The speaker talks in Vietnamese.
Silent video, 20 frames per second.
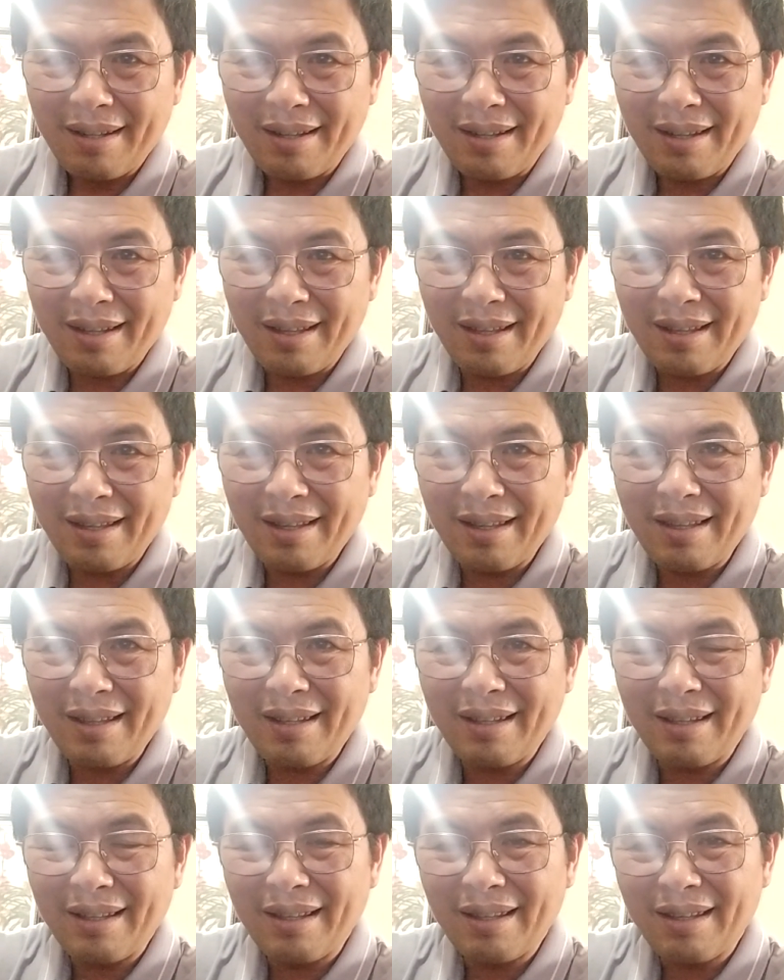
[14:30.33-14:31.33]
cái cái cái
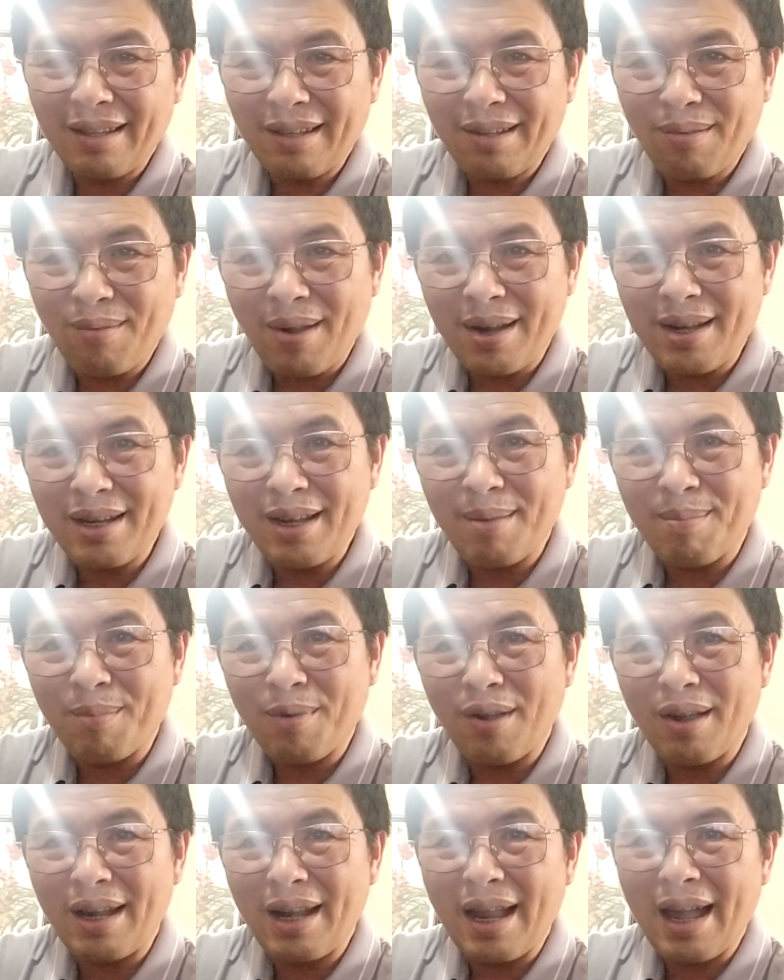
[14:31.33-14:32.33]
cái cái cái, cái quan
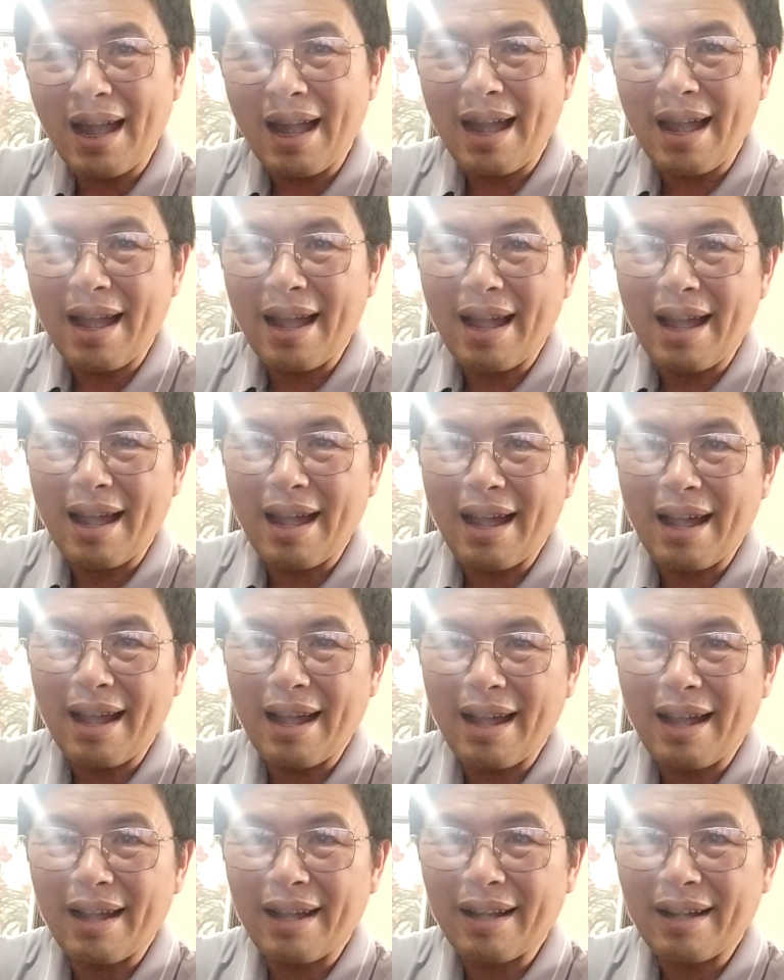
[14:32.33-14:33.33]
điểm gọi là
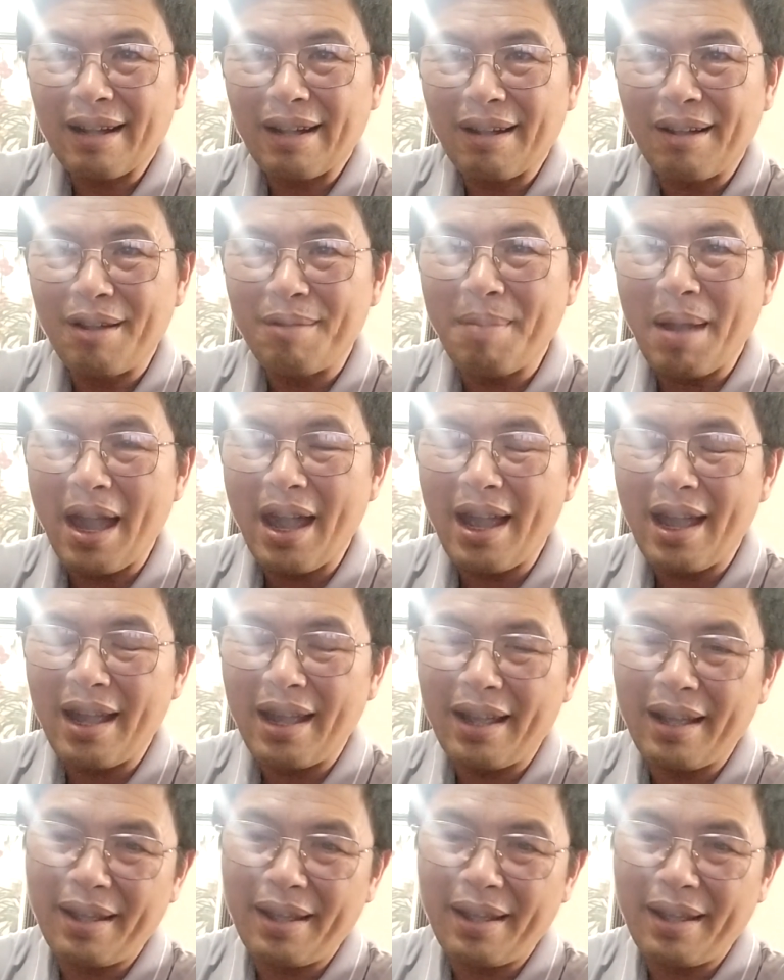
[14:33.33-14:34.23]
người mẹ